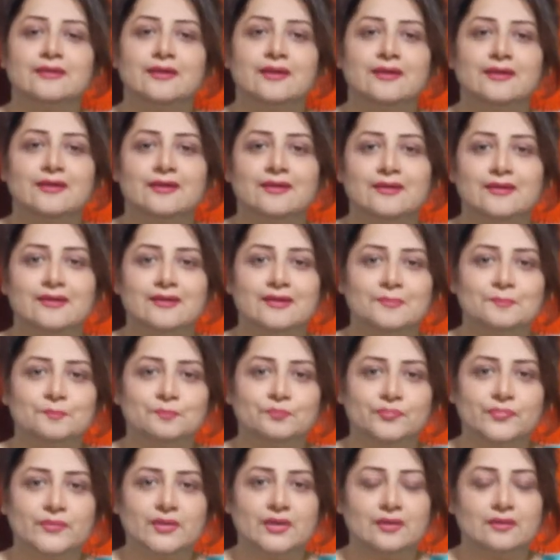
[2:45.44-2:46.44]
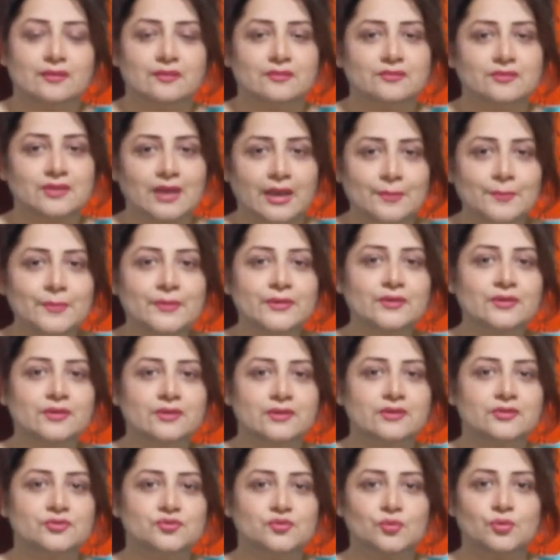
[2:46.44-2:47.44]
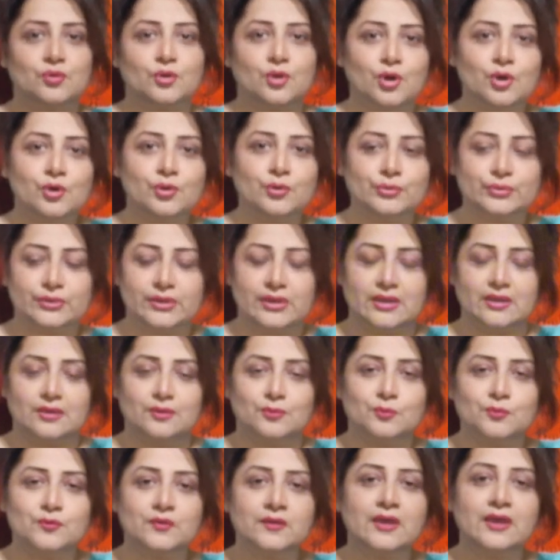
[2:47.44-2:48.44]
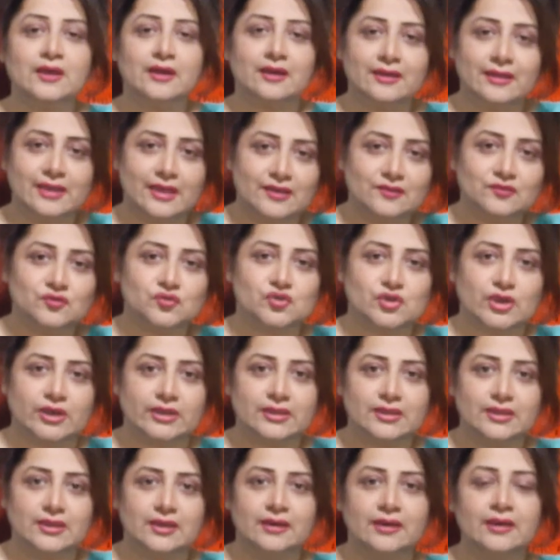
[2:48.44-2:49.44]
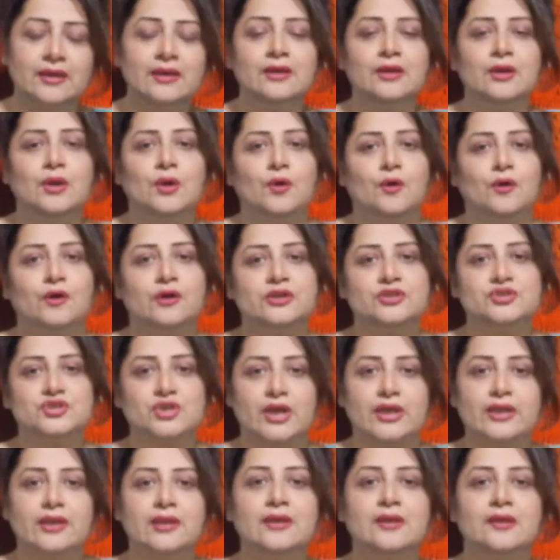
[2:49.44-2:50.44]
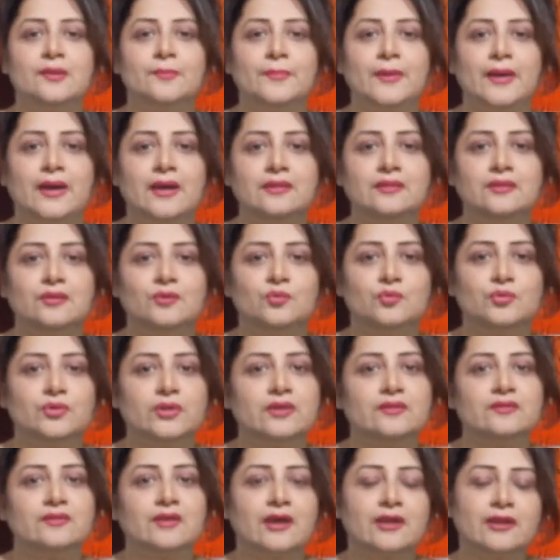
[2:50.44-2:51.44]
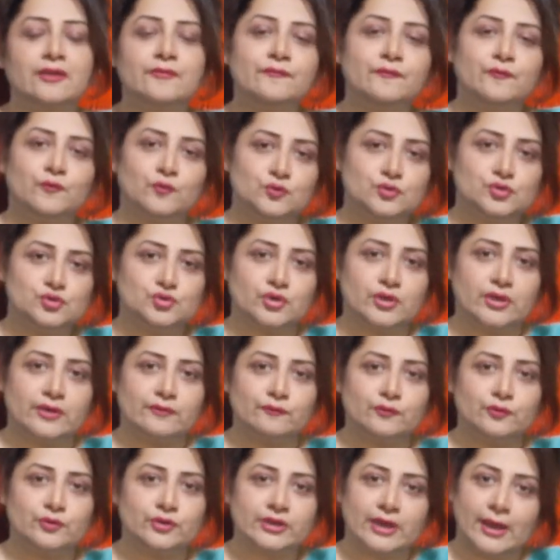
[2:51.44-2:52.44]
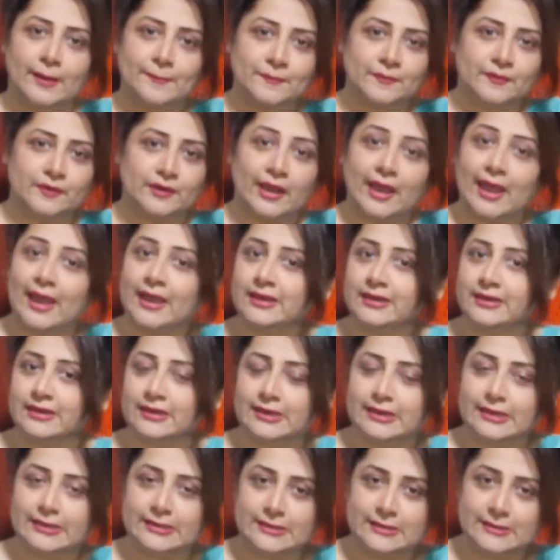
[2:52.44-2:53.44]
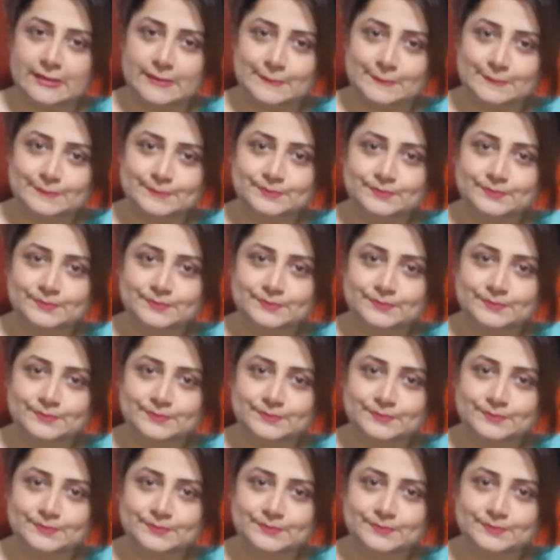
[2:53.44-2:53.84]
कि साइबर जो लॉ होते हैं उसके अगेंस्ट जाती है और जाने के बाद उनके सारे फ़ोन जो है वो टैप कर हैक कर लेती है